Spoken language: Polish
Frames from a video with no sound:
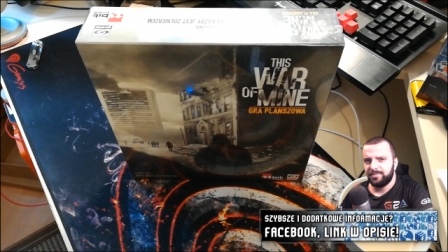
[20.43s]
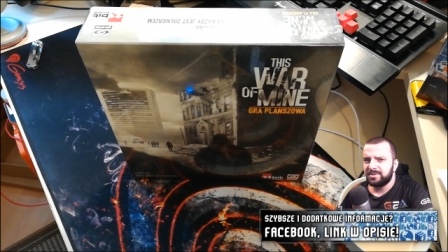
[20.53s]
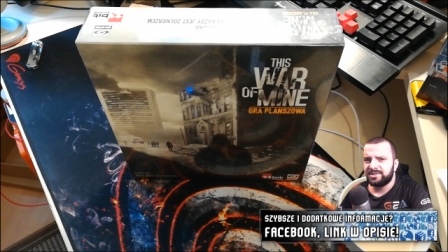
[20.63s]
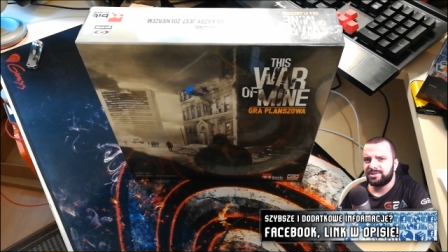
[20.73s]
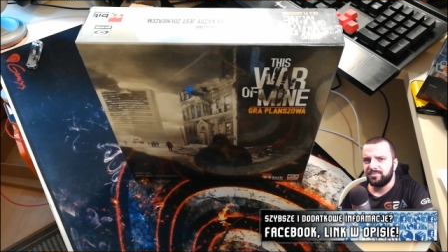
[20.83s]

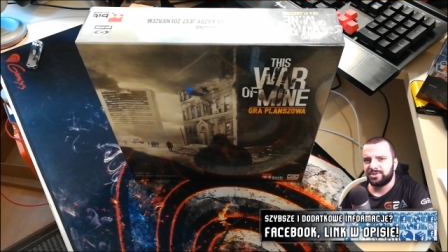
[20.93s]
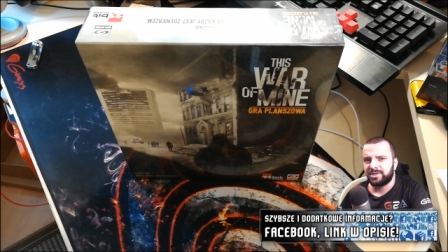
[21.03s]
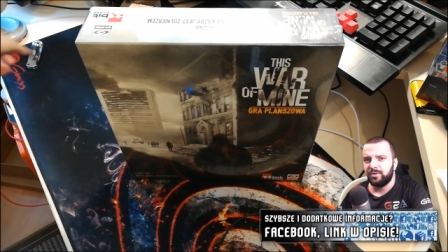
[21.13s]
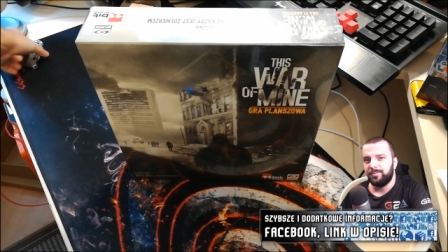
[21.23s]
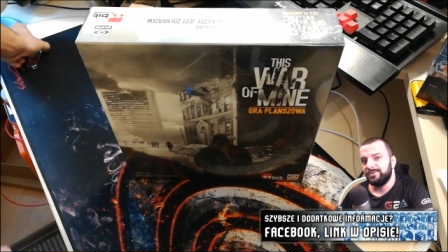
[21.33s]
Pamiętacie może
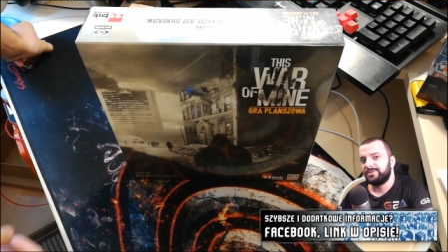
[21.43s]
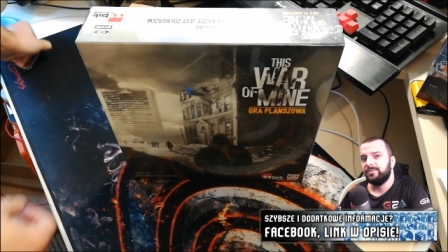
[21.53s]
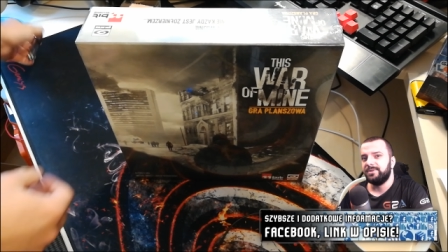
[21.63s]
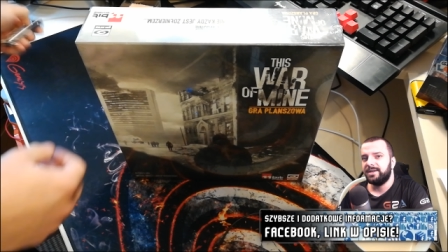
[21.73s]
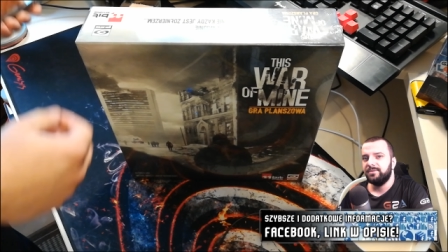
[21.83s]
taką
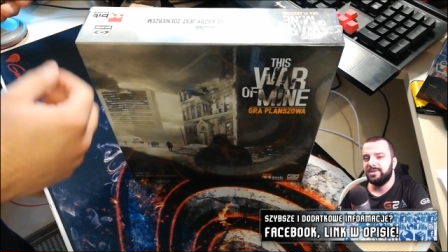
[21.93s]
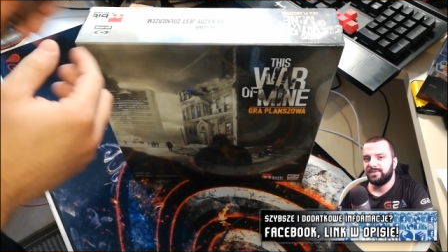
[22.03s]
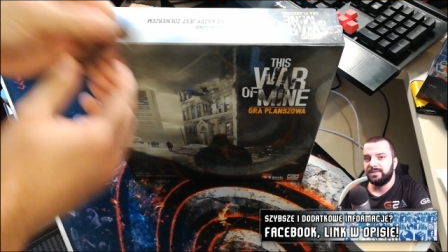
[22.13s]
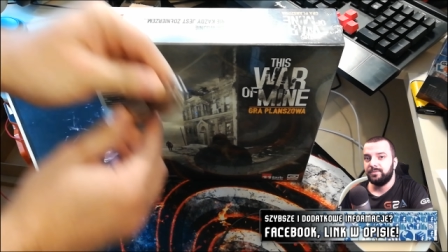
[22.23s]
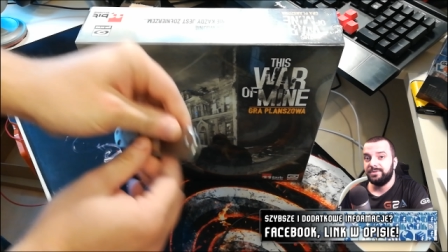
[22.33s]
polską grę
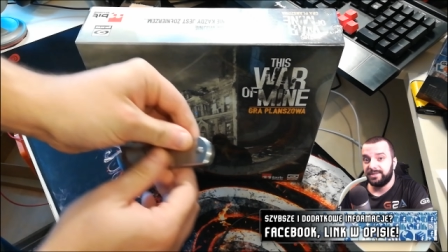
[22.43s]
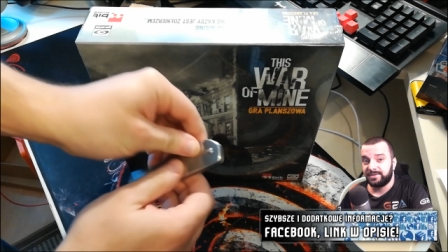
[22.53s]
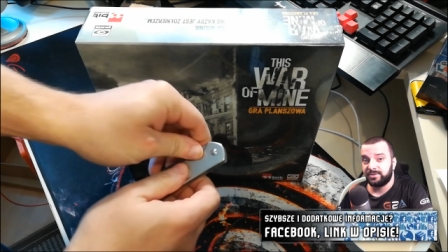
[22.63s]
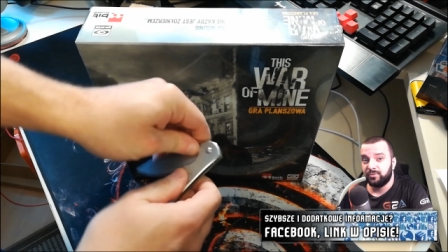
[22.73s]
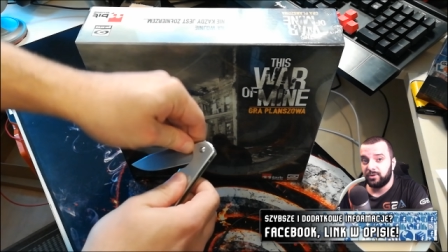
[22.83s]
nazwaną
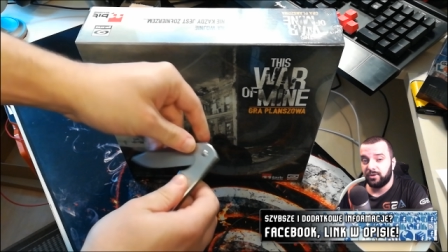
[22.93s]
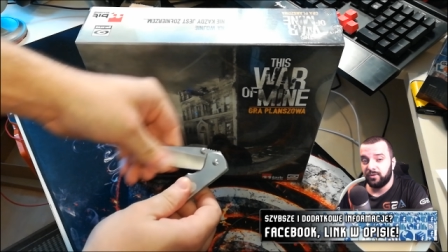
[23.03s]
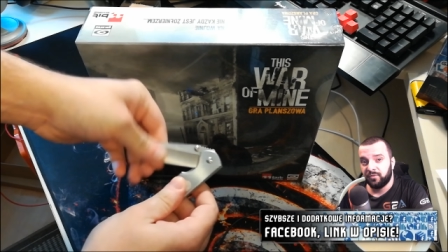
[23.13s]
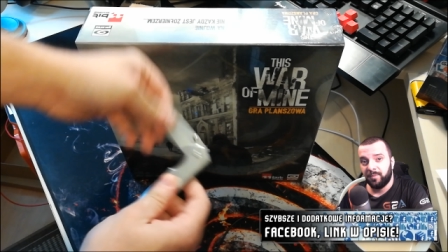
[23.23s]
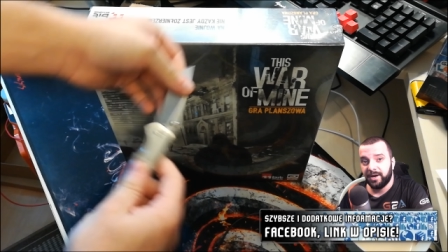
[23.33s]
This War
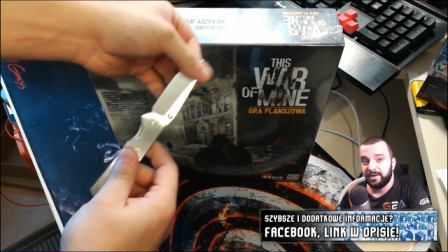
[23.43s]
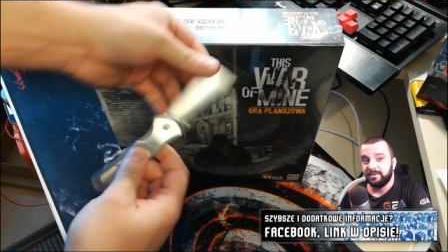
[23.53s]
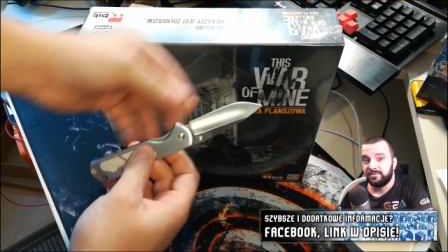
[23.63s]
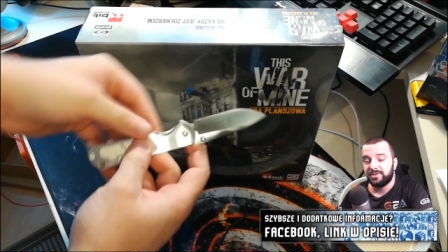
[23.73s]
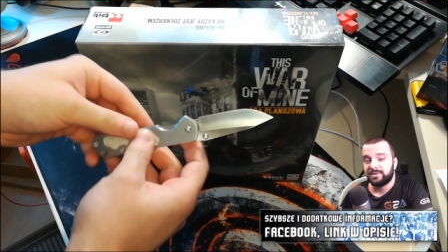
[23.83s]
of Mine,
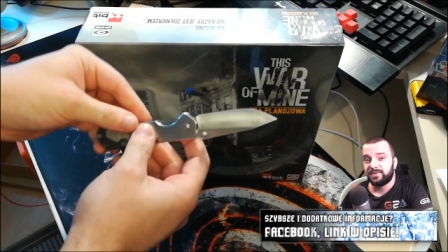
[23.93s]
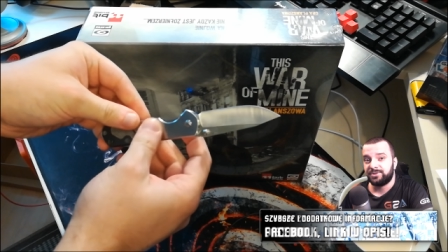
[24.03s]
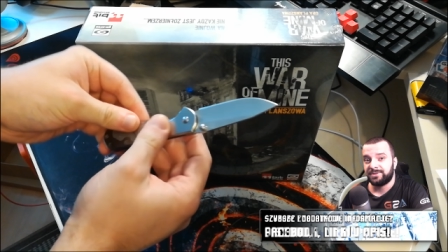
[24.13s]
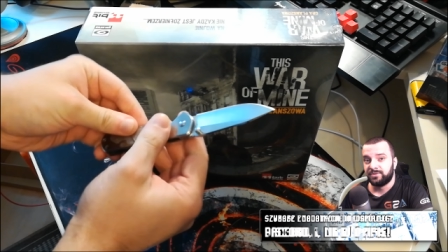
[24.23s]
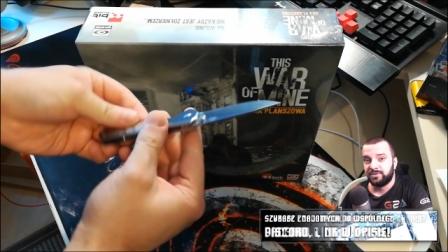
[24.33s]
która swego
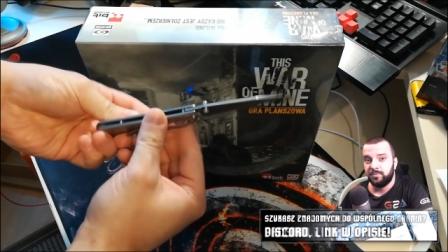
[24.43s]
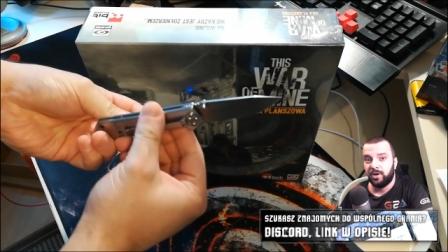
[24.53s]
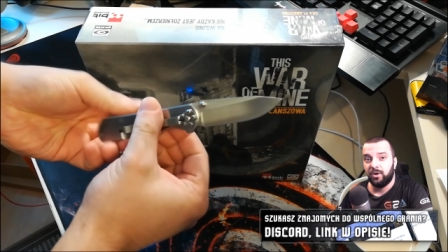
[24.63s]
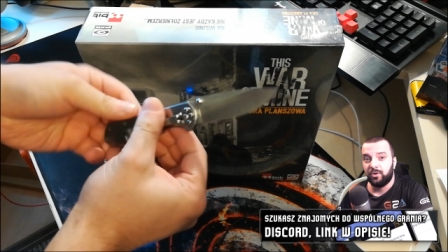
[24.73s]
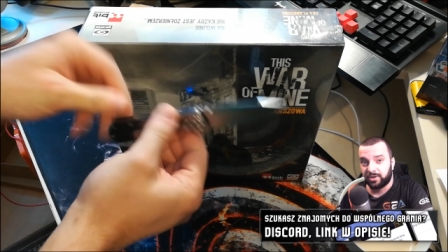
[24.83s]
czasu
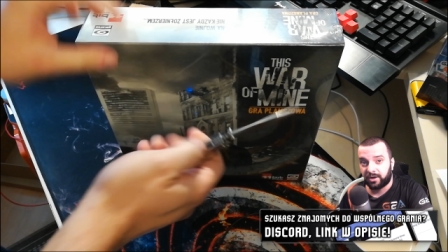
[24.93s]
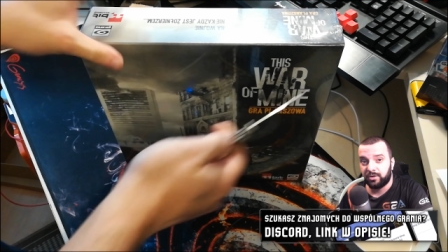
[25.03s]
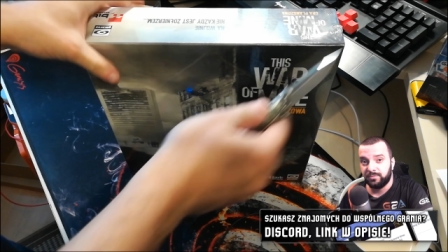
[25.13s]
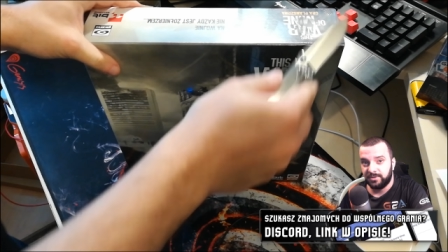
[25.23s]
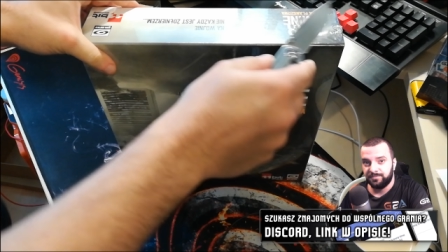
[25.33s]
zdobyła
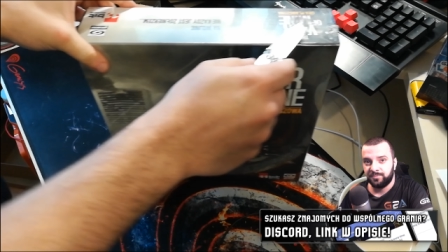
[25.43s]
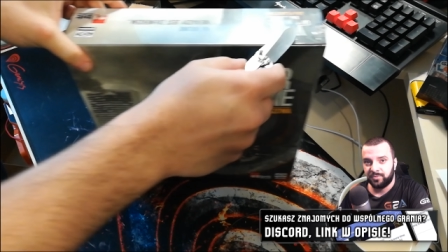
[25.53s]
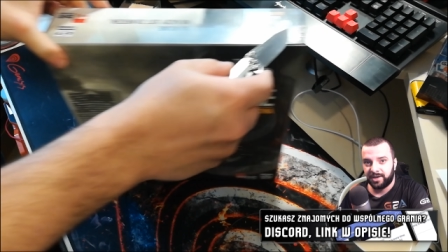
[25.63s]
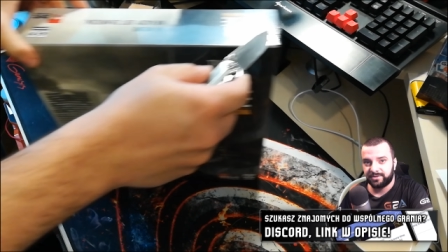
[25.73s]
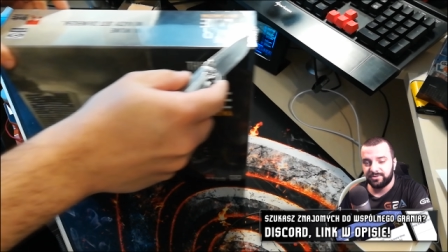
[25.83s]
ogromną
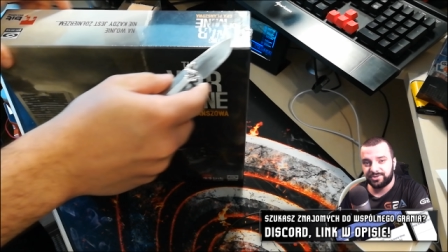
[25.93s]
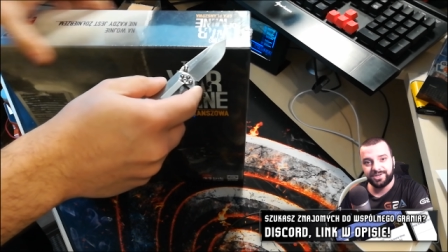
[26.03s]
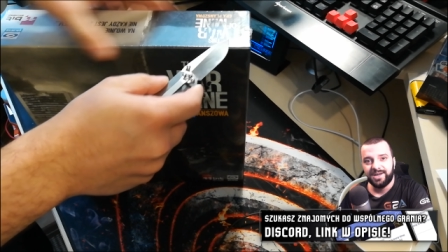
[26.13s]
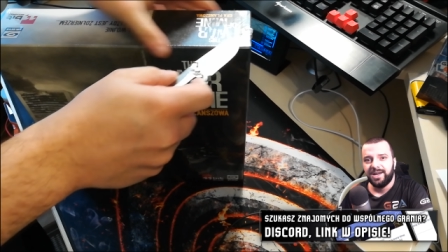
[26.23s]
popularność?